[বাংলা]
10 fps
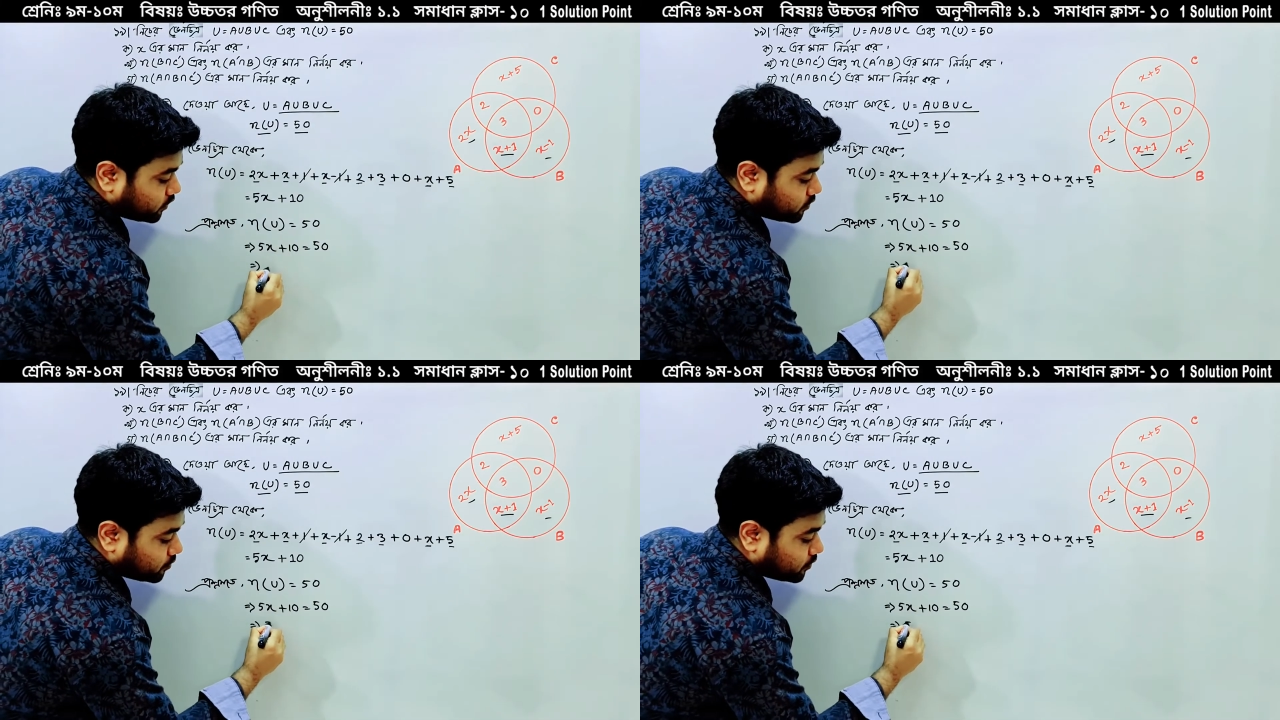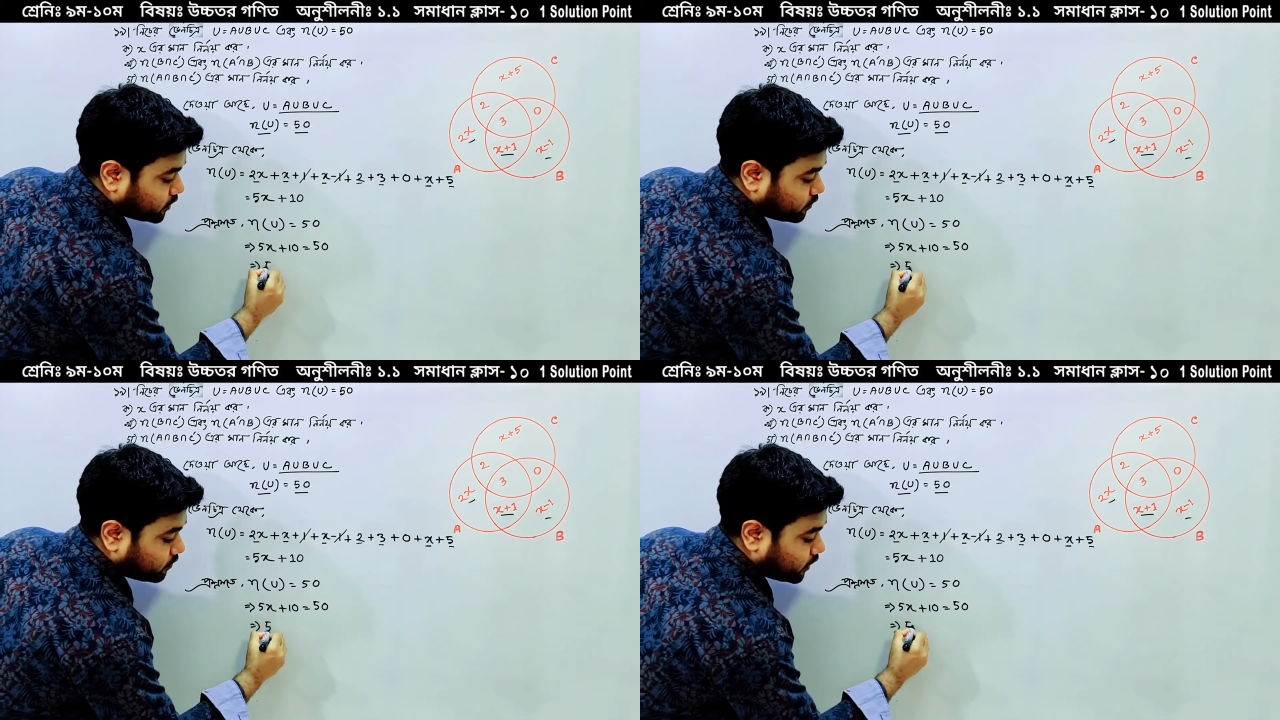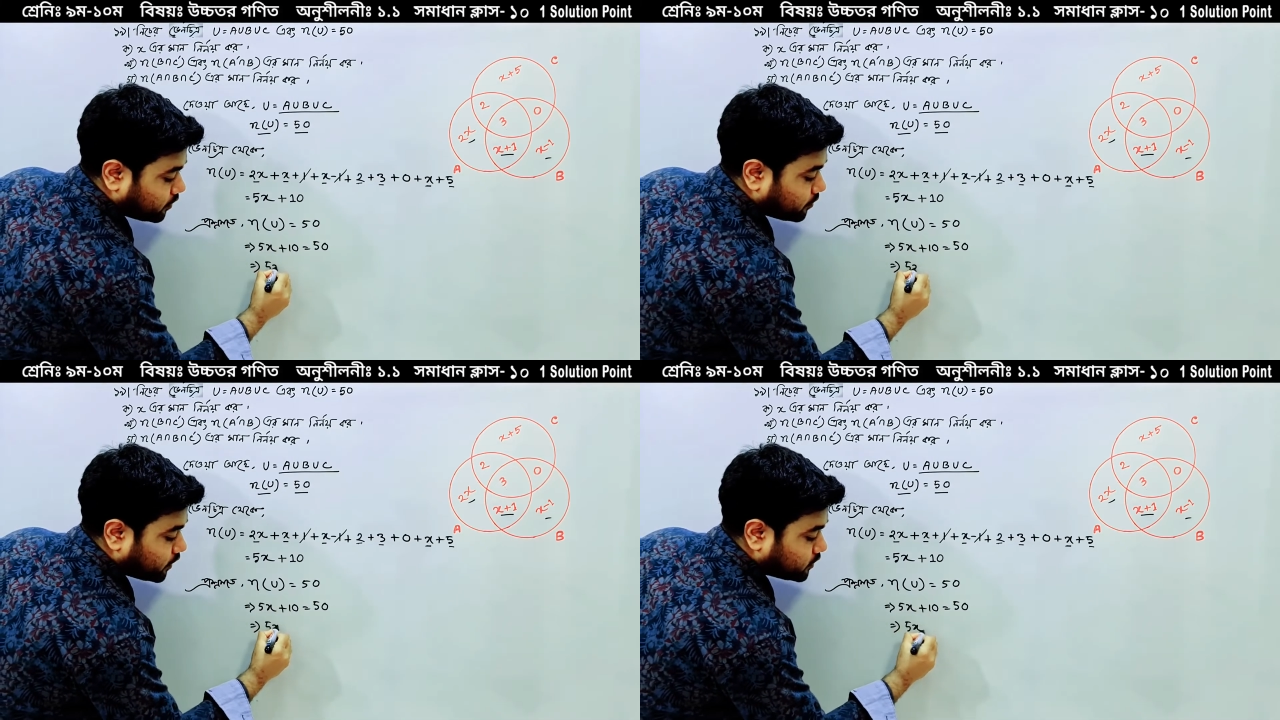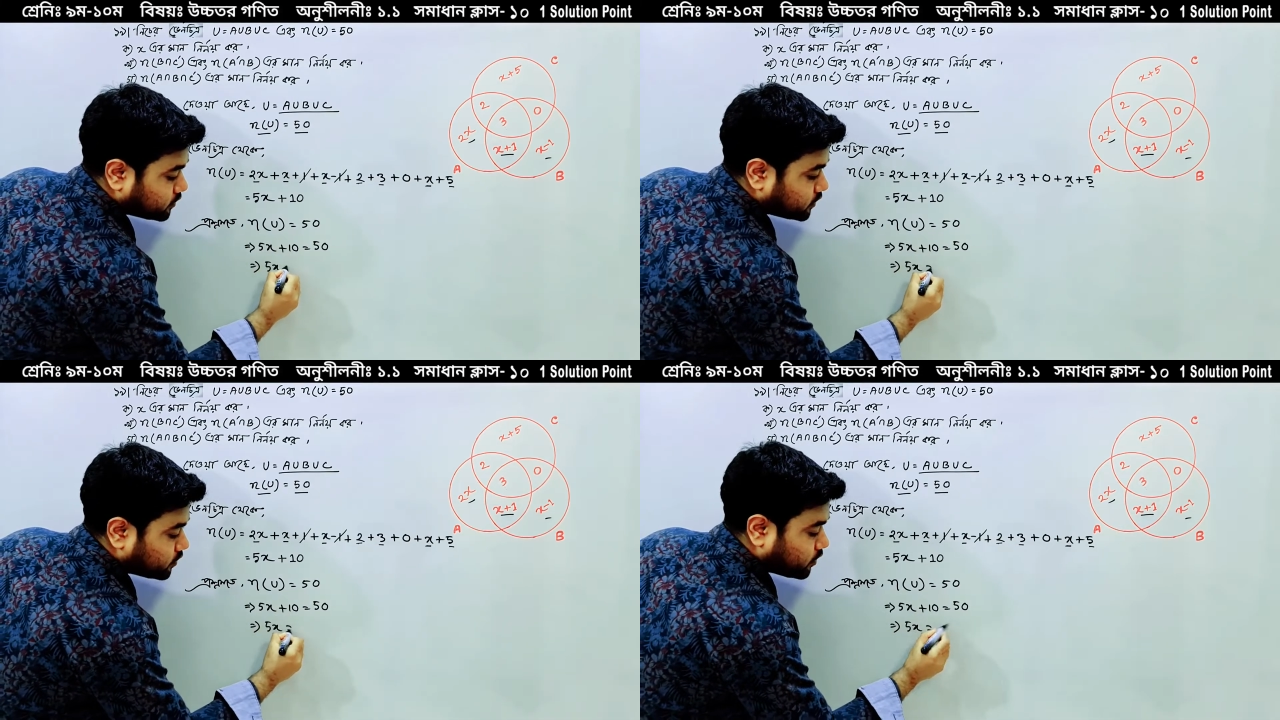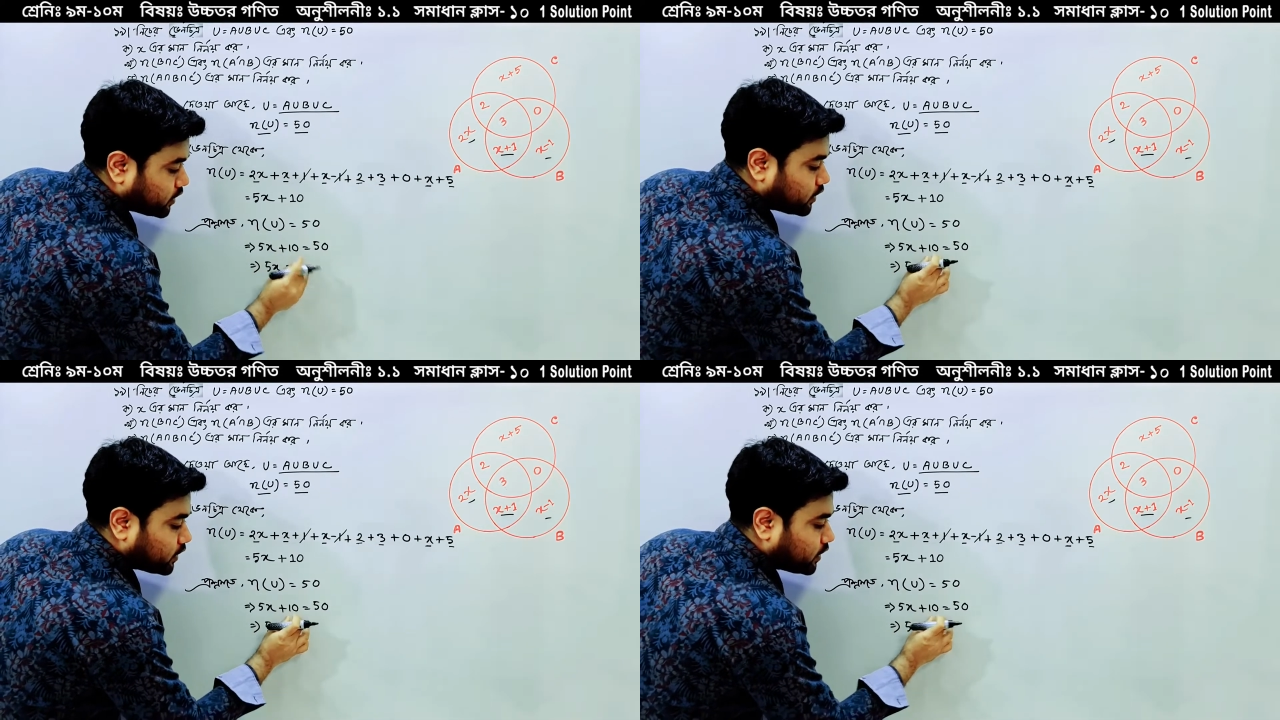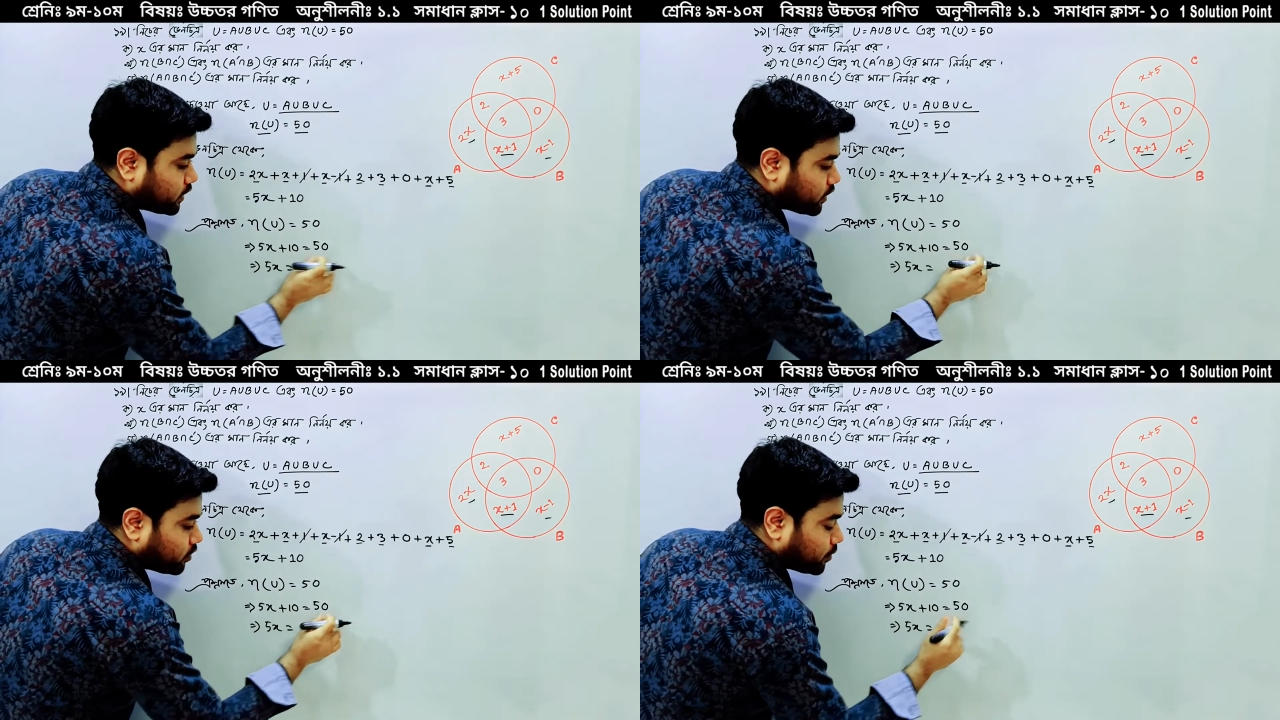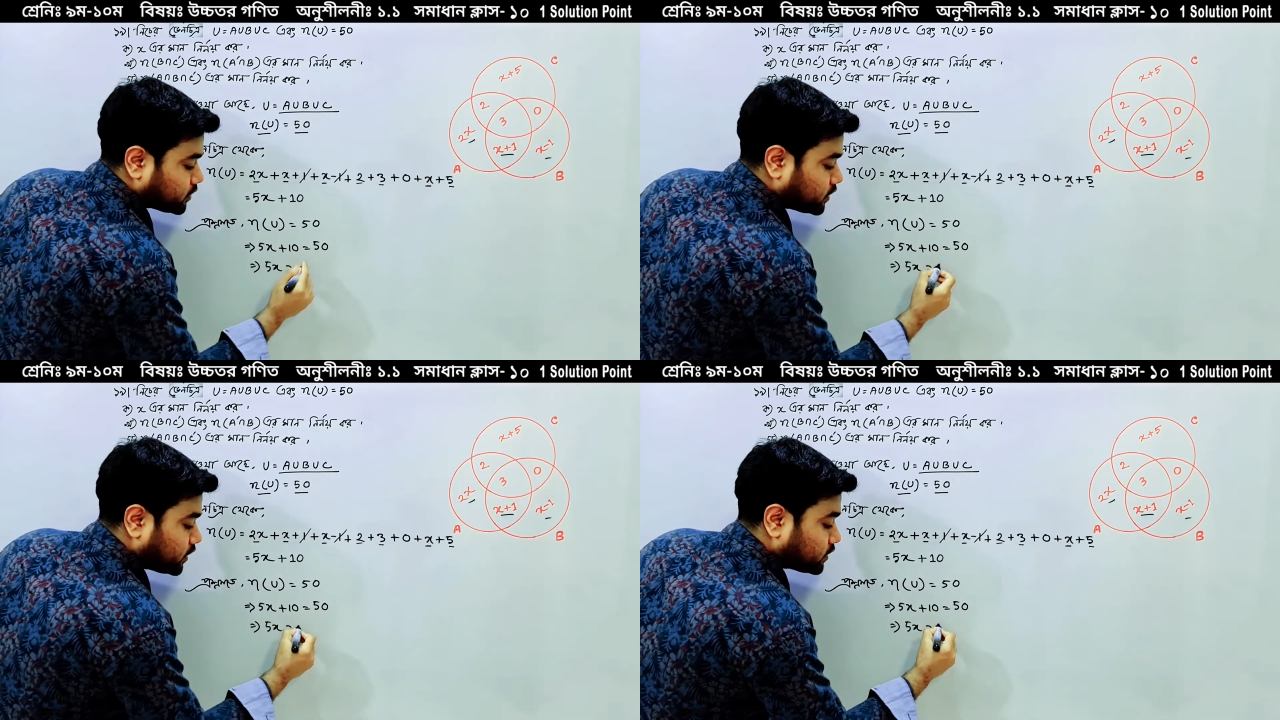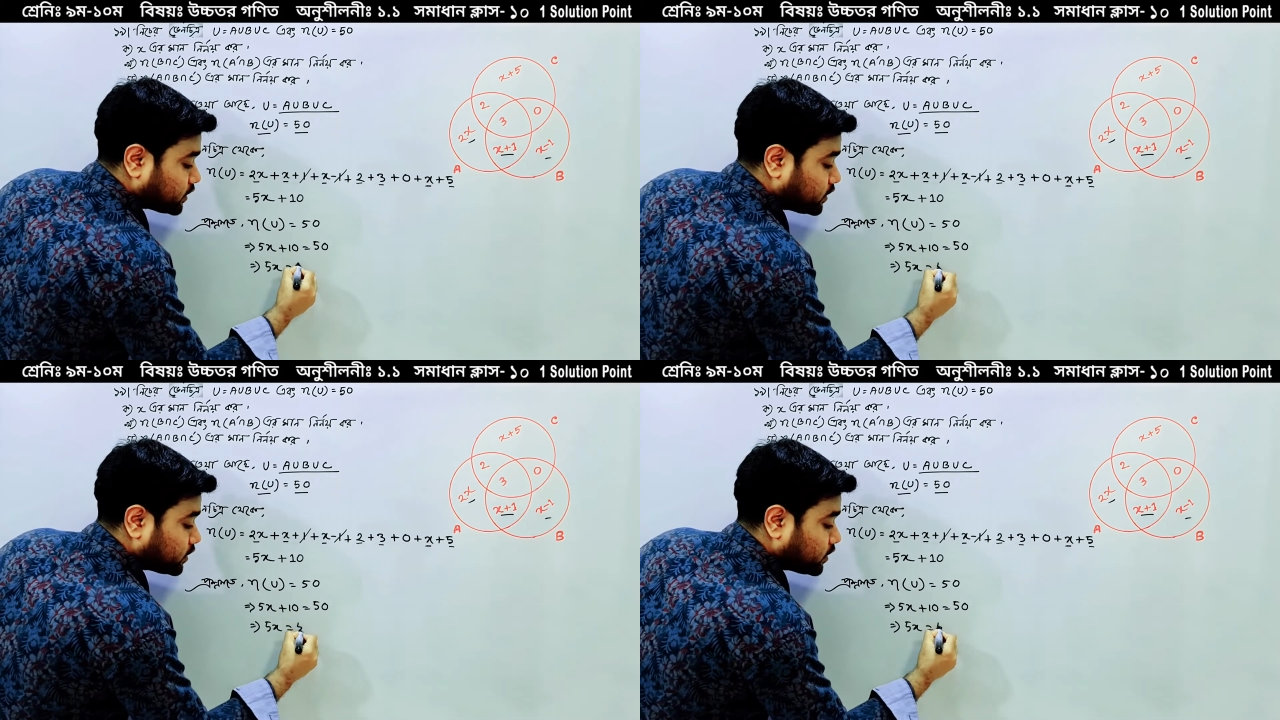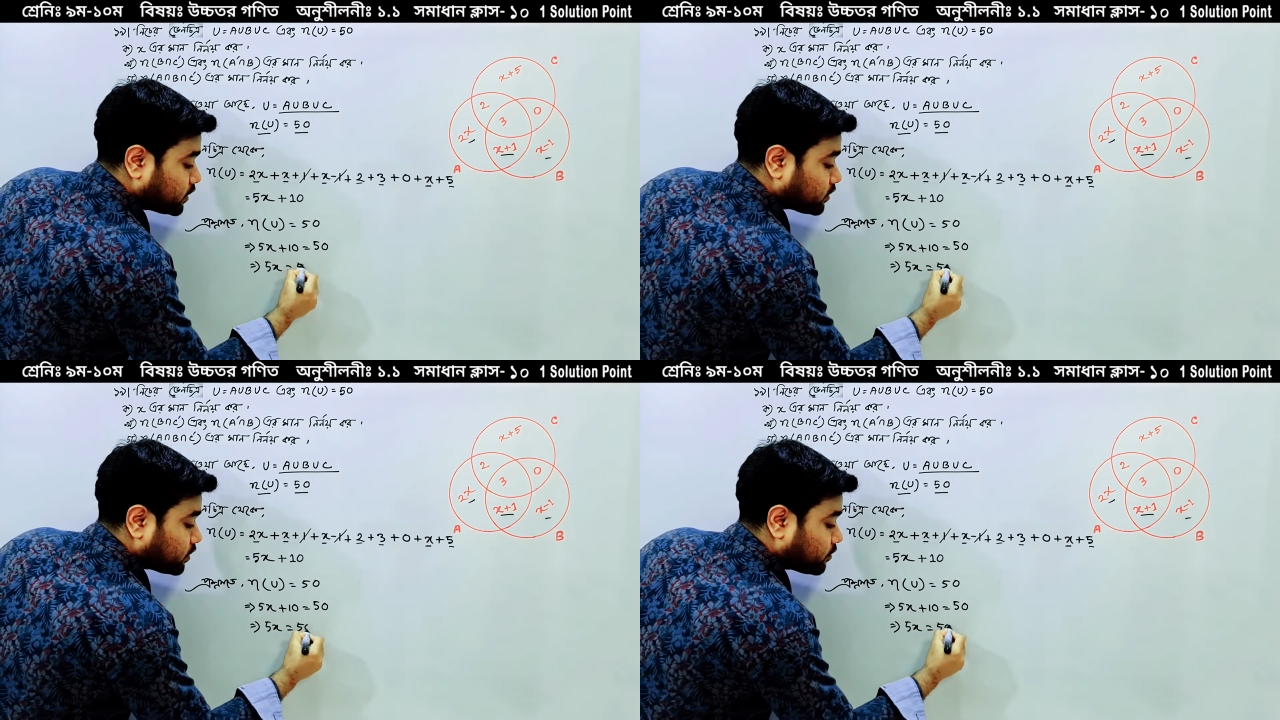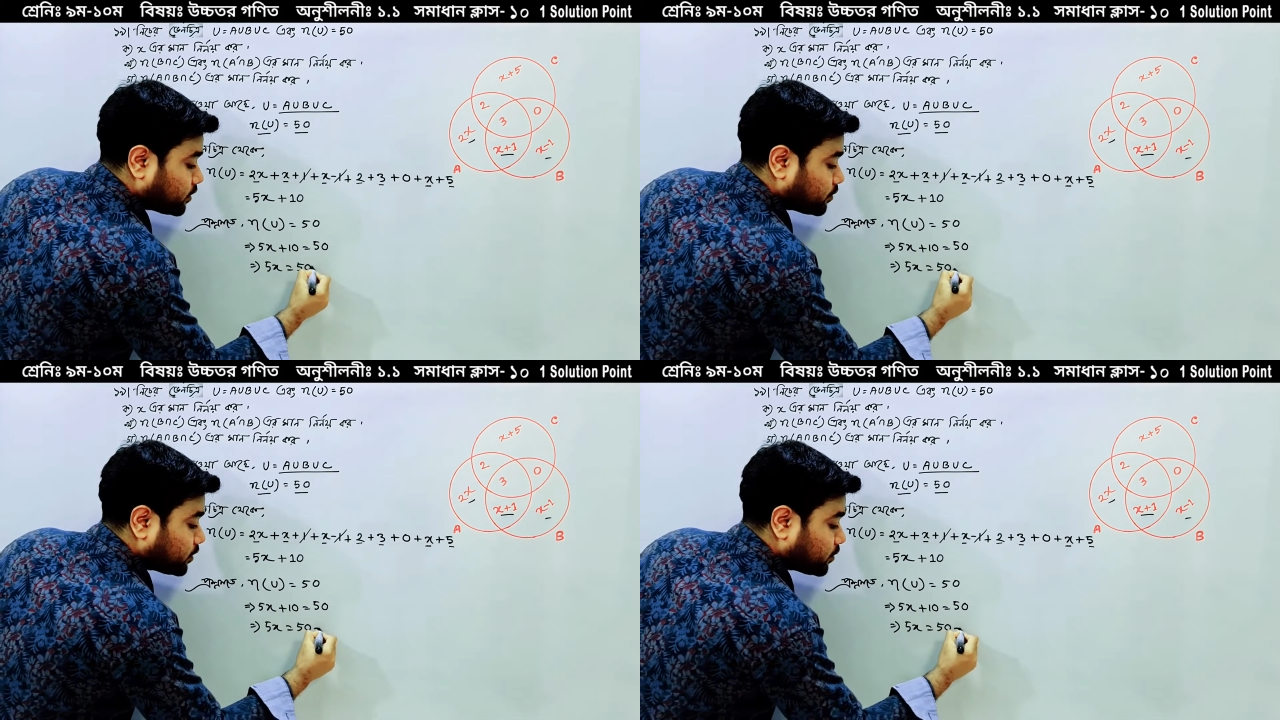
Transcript: যদি এরকম করি ফাইভ এক্স এই টেনটাকে ওই পাশে নিয়ে যাই তাহলে